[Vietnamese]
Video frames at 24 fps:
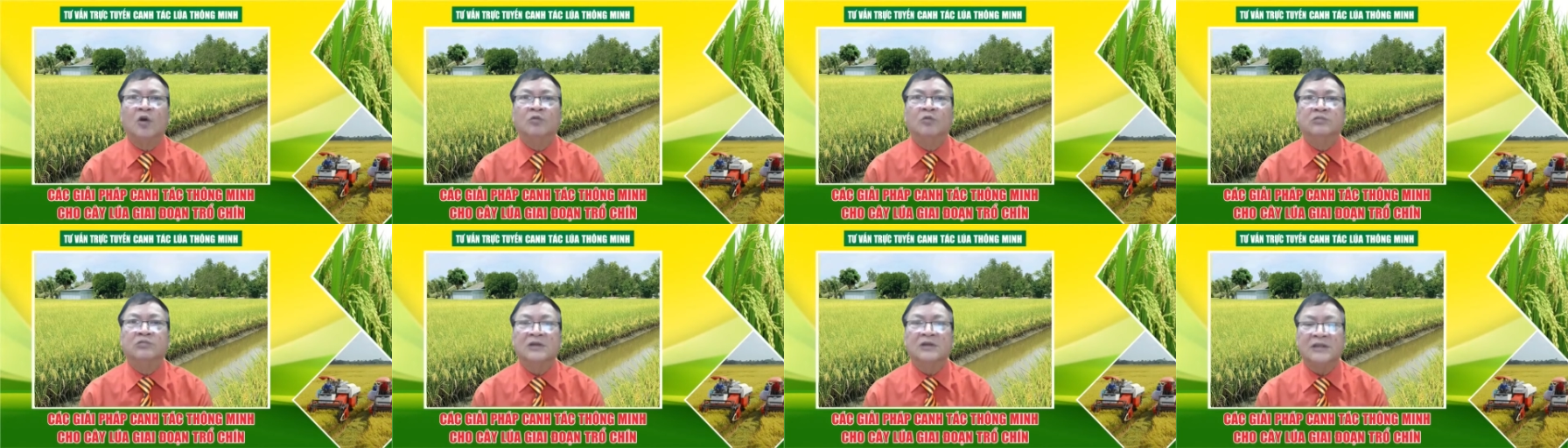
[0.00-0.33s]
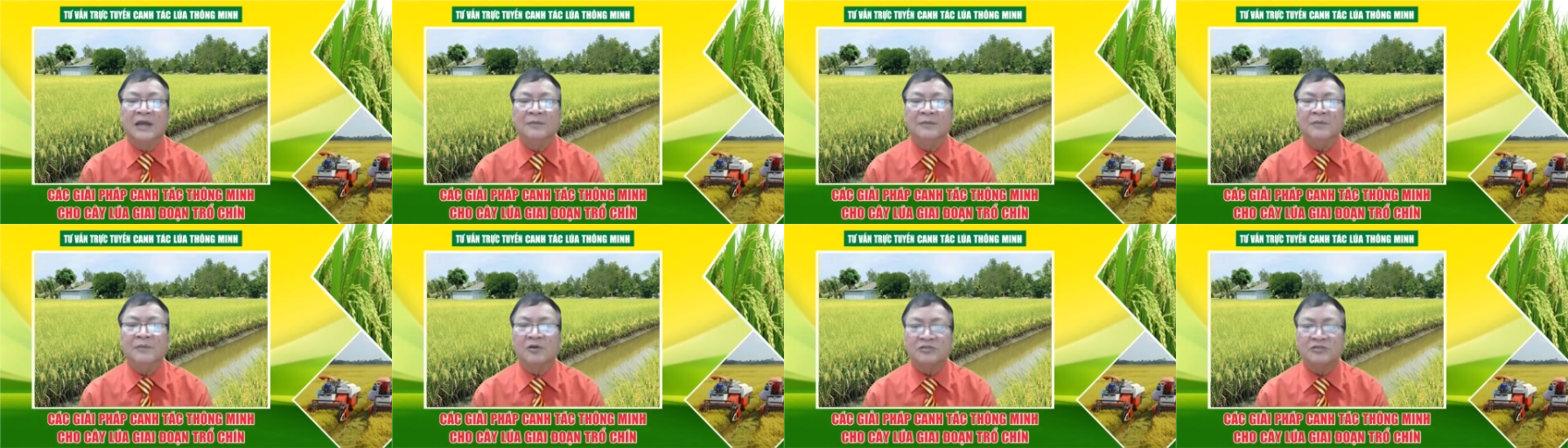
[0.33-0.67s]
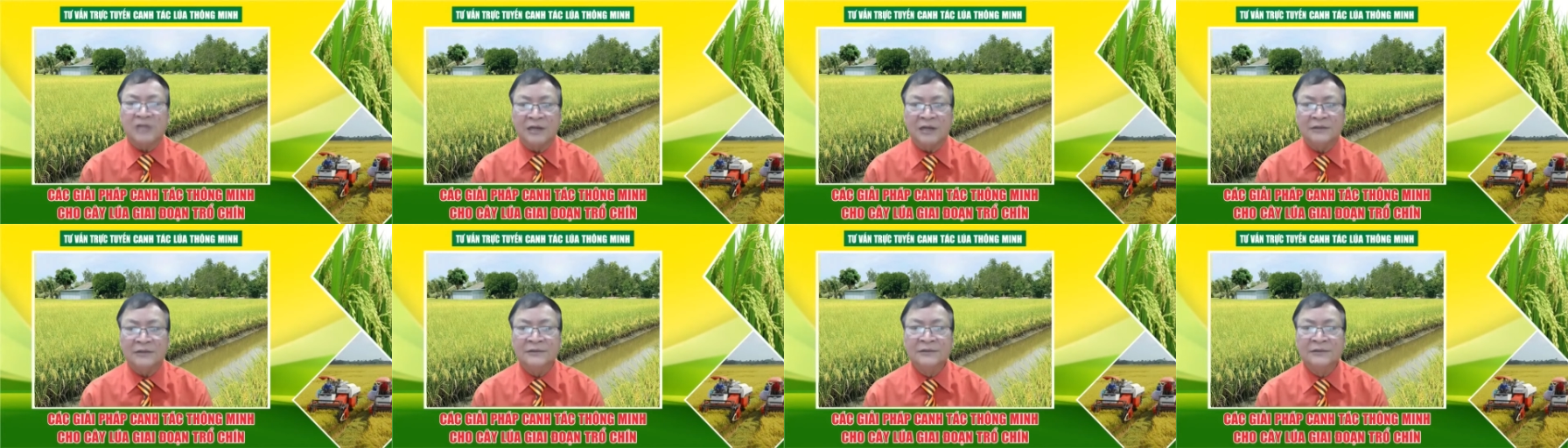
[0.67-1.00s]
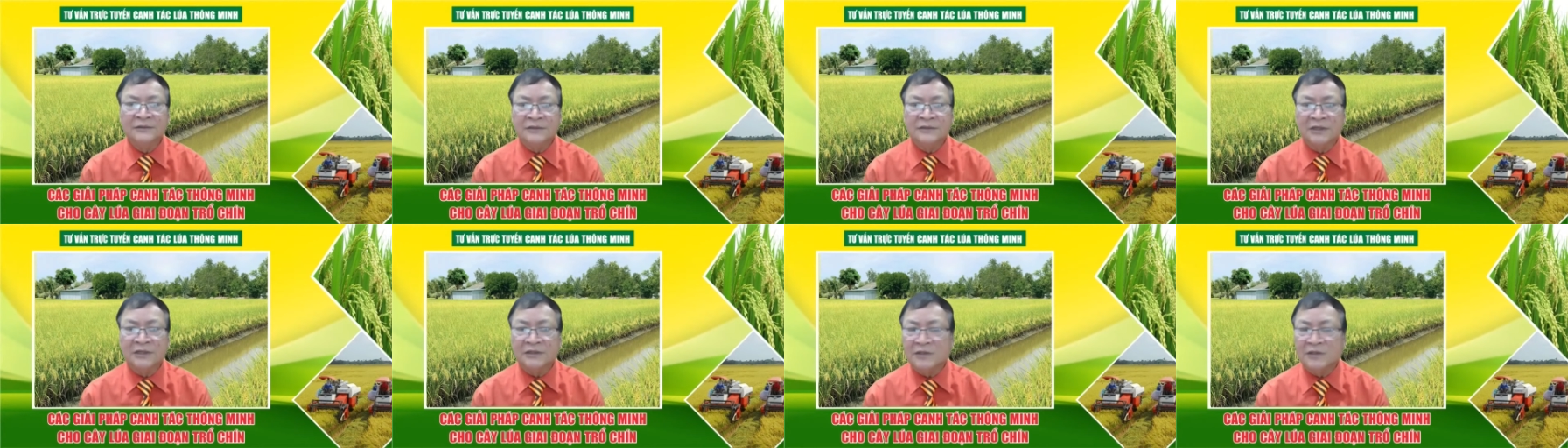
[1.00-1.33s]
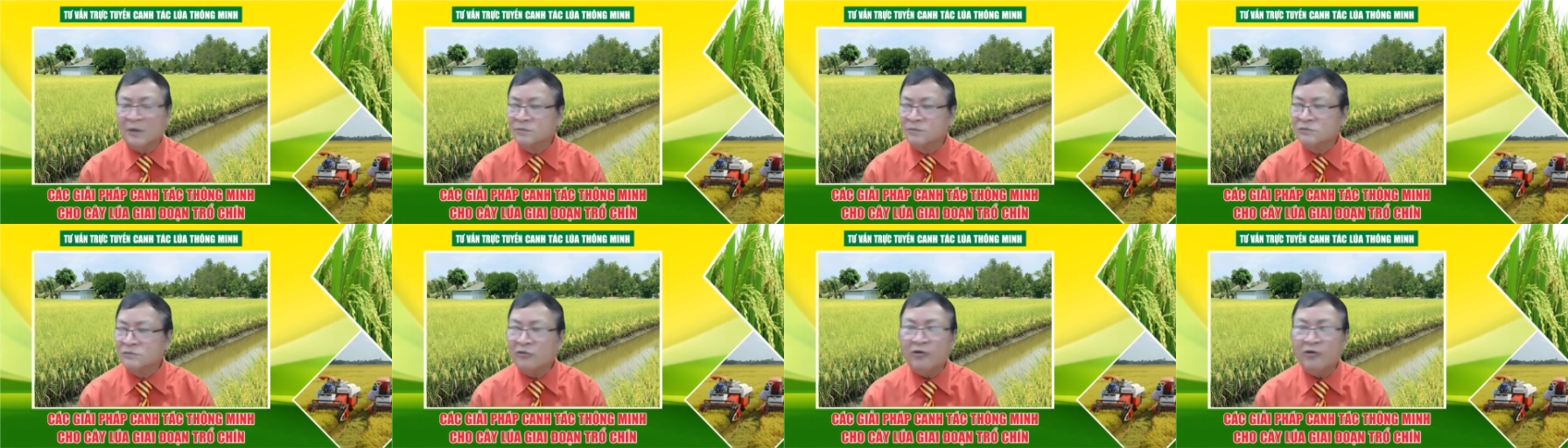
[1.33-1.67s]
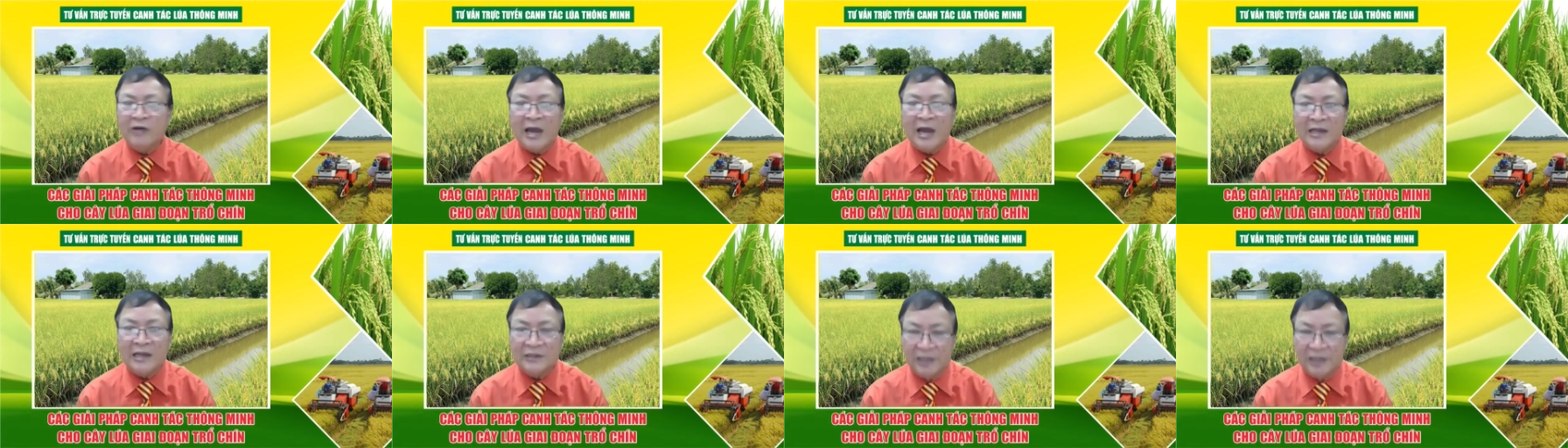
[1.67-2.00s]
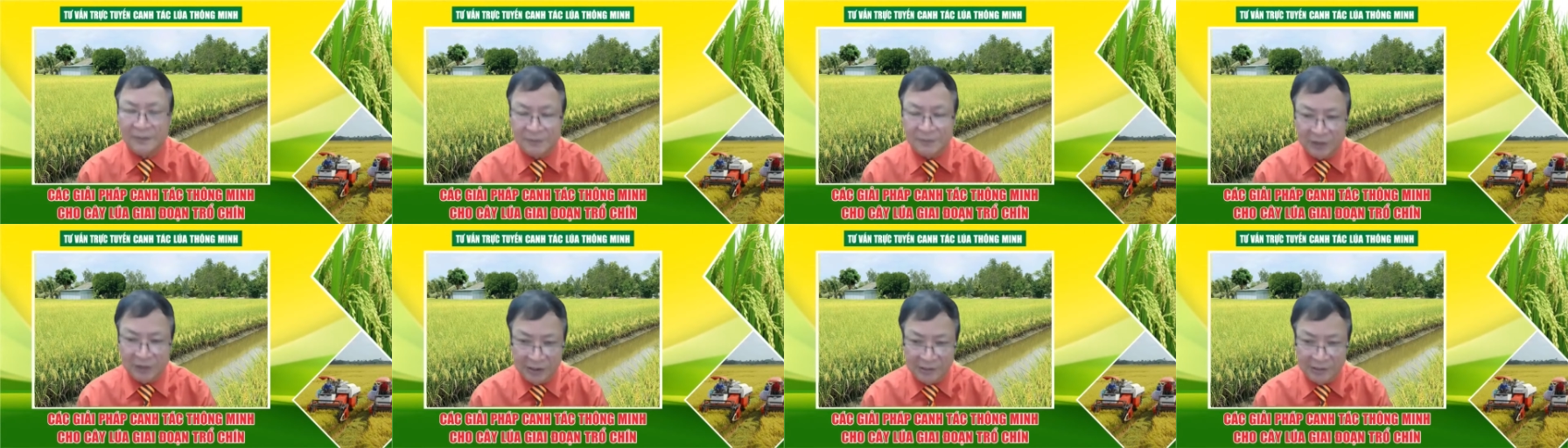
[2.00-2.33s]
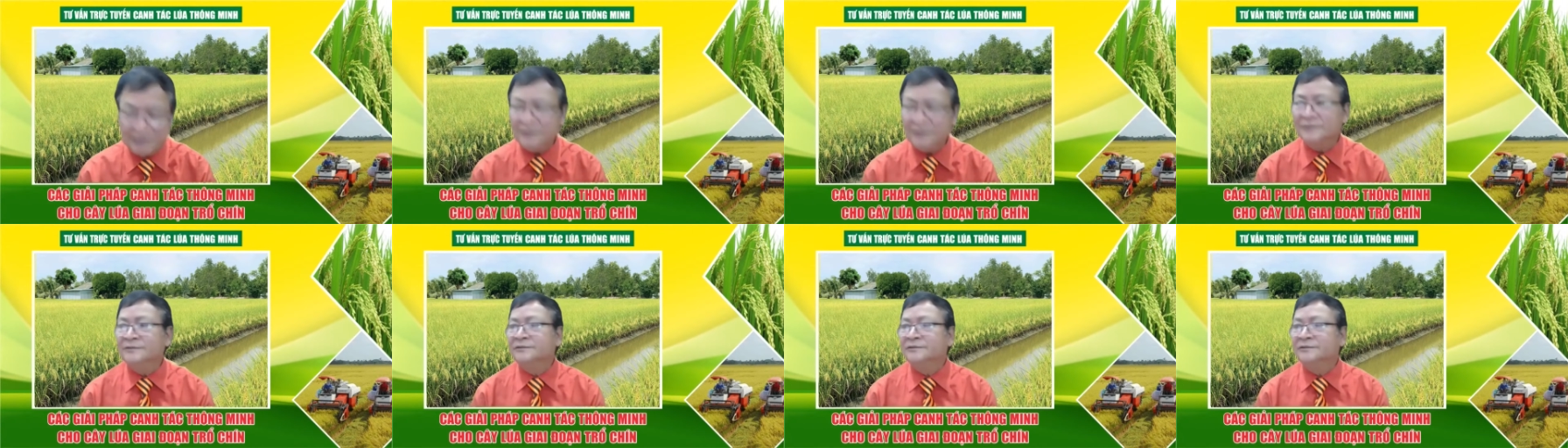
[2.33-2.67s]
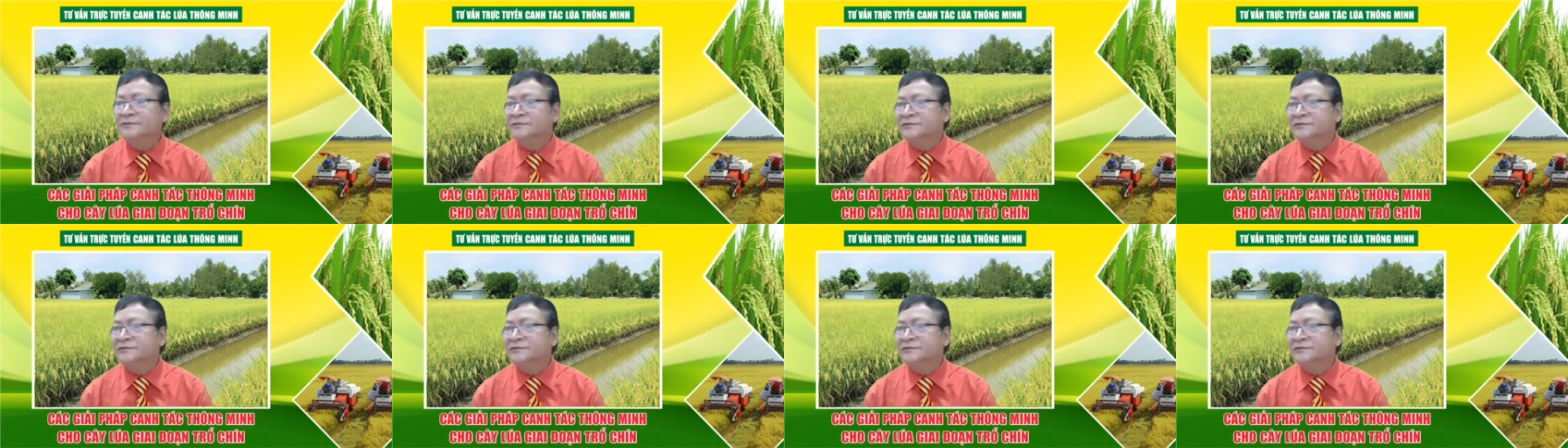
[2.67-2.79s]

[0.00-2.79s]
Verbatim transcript: trên cùng nó vẫn màu xanh thì không có can thiệp nữa